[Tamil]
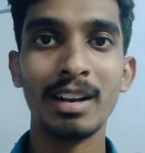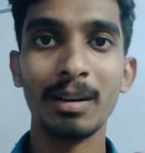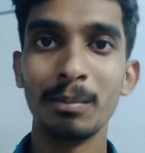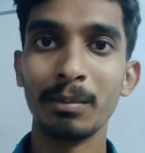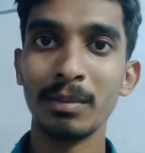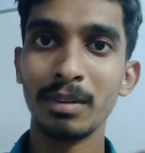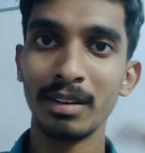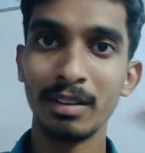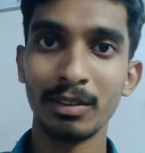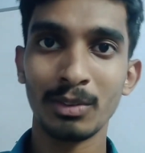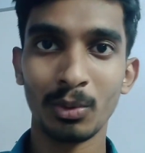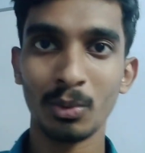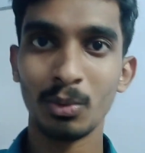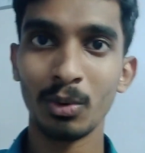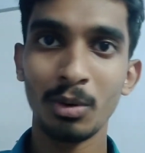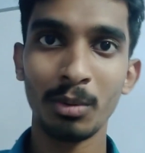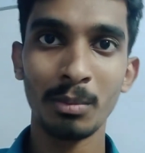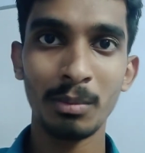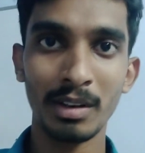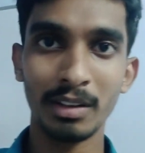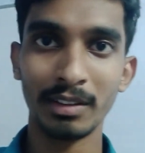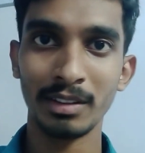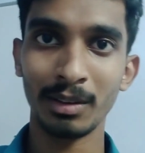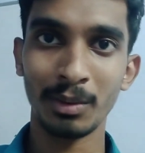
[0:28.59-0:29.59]
நம்ம
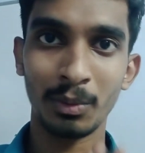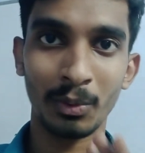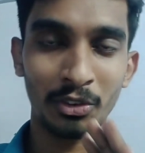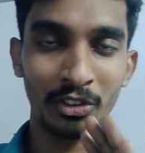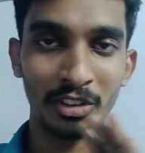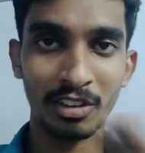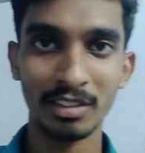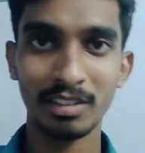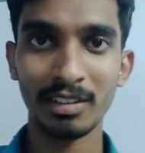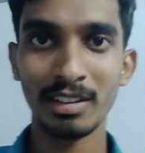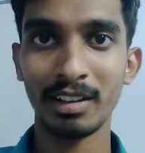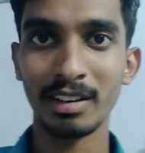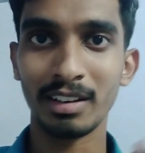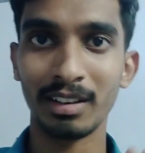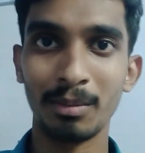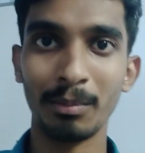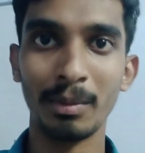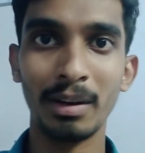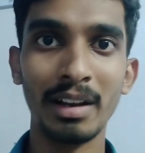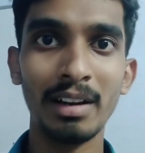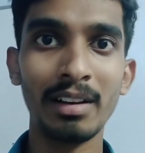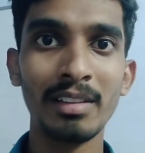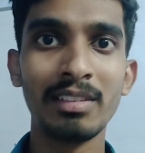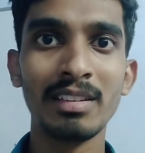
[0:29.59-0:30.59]
சொன்னோமா அந்த கொஷின்ஸ் தான்
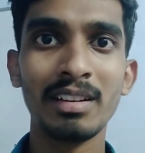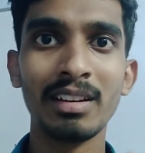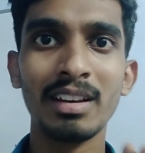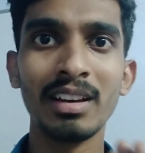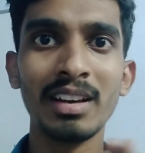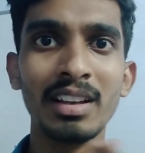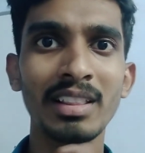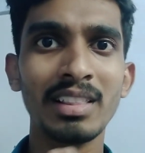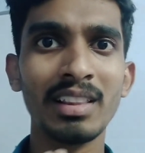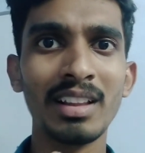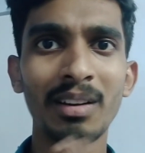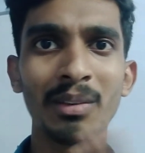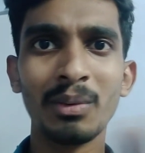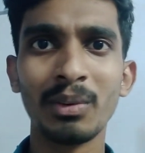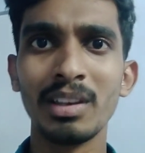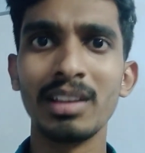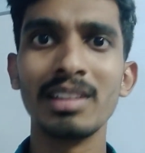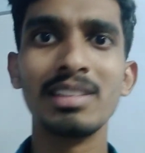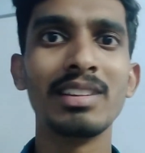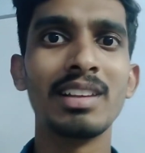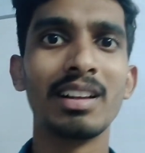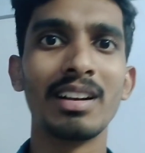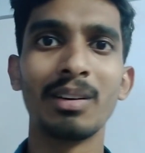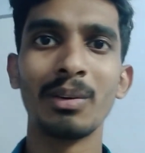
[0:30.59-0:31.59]
இருக்குது பயாலஜியில் இந்த
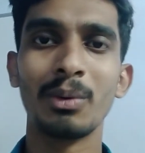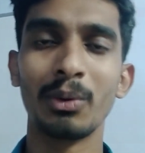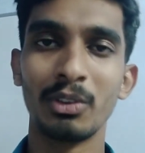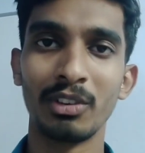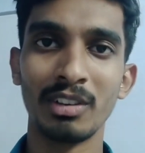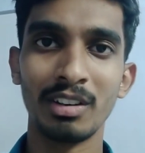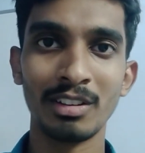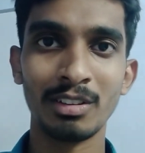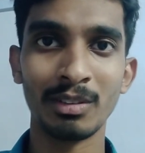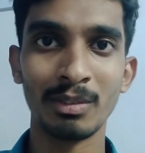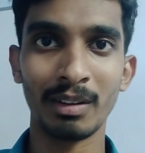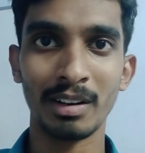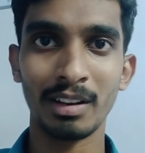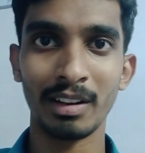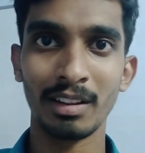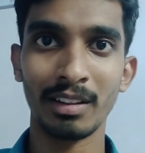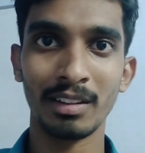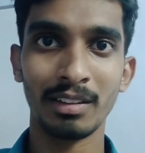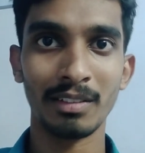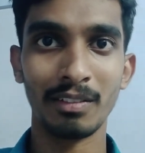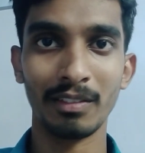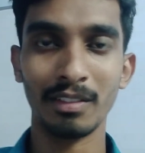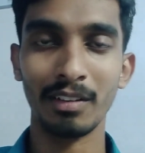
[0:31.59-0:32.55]
அளவுக்கு ஈஸியாலாம் கொஷின்ஸ் வர